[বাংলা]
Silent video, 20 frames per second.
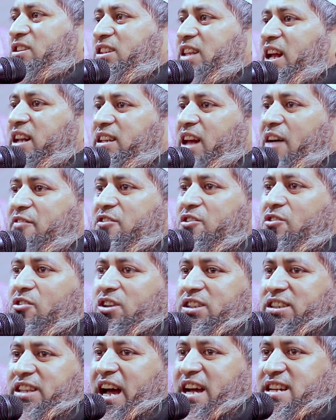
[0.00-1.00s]
সন্তান দাফন
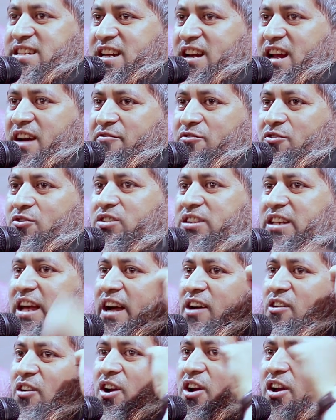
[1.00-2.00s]
করতে আসে না ফোন
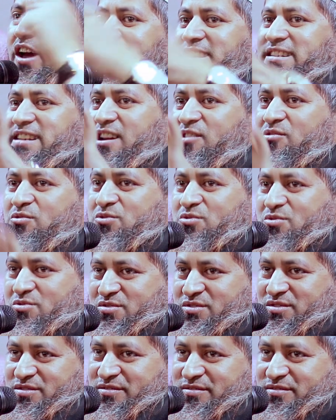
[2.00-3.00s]
দেয় লয়া যান হুজুর